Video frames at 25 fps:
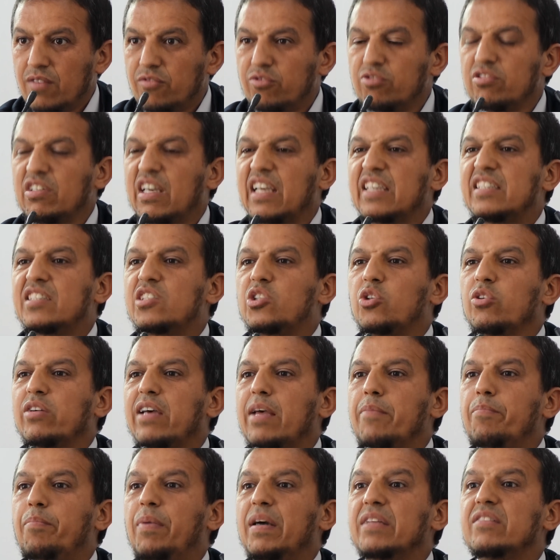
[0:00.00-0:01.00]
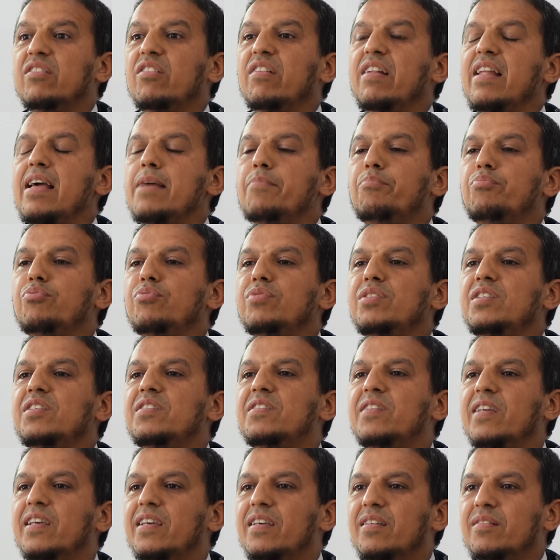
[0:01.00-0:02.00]
Vous ne resterez pas dans
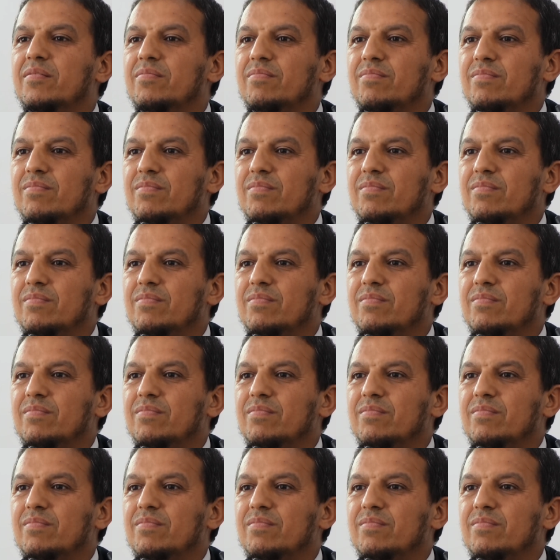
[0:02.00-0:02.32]
l'impunité.